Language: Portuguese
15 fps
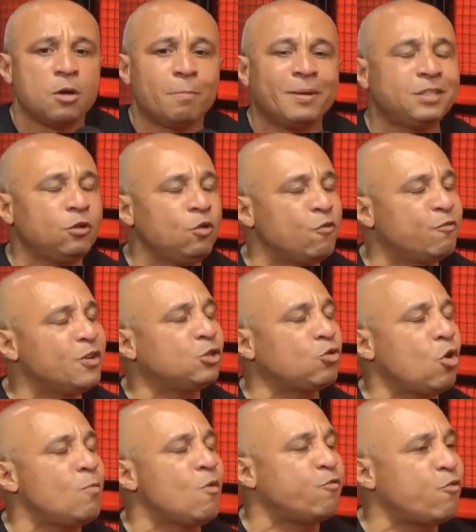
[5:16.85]
Mas eu não fiz
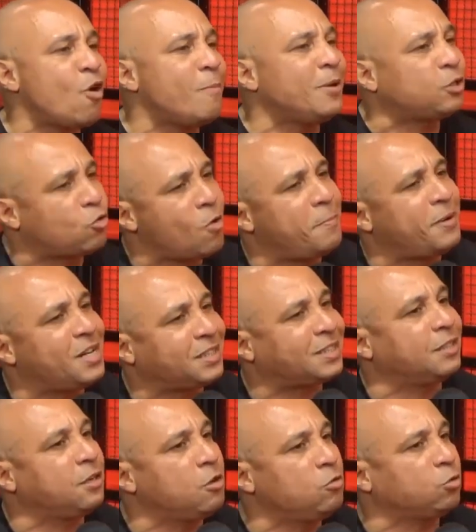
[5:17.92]
como forma de
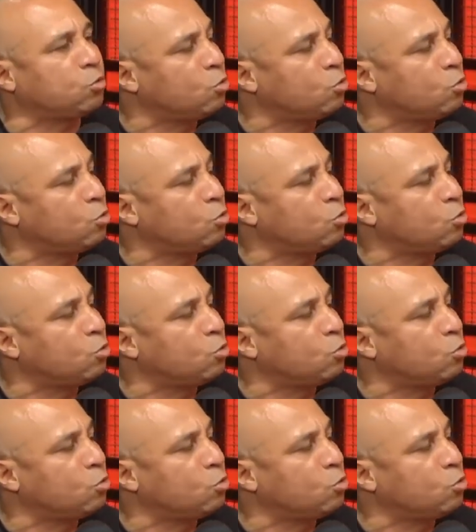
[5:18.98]
cobrança não,